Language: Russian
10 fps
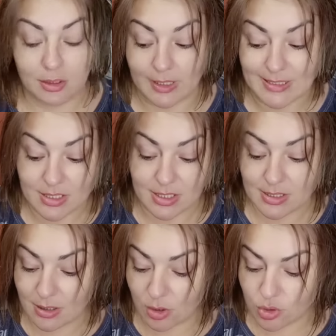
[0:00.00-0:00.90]
Хотя здесь
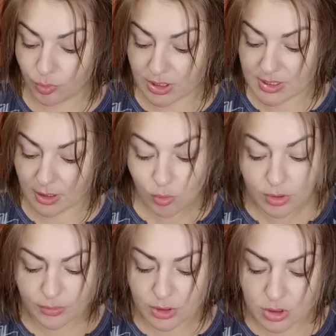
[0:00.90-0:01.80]
не должно быть ни
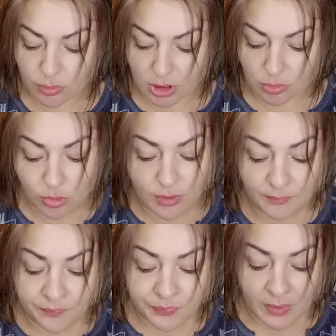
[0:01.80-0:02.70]
силиконов, ничего такого.
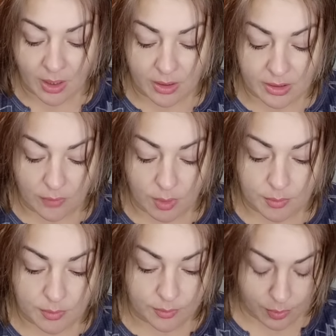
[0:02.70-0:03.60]
А, я
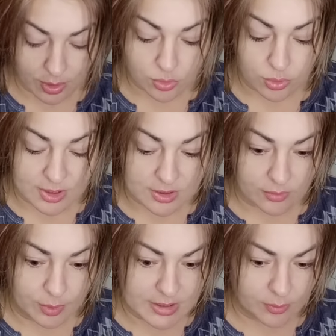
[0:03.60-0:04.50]
вам покажу и
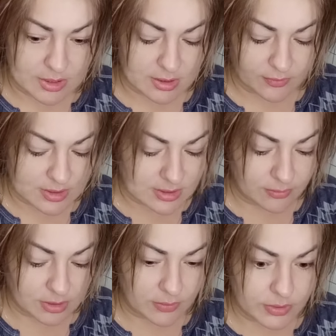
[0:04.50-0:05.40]
состав бальзама, и состав
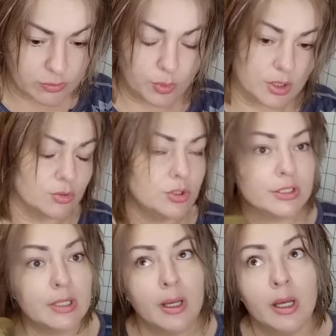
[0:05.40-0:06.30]
сыворотки, всего покажу сейчас.